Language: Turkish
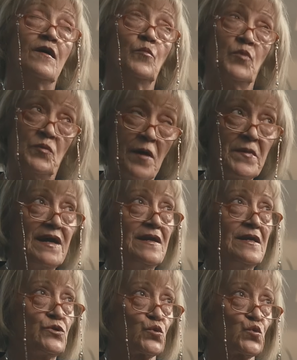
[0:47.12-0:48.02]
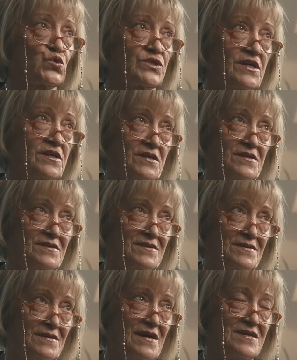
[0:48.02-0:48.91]
Babam 59'da
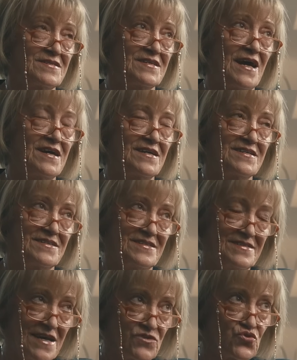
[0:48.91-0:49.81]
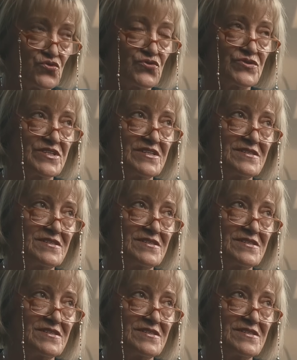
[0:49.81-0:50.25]
askerden sonra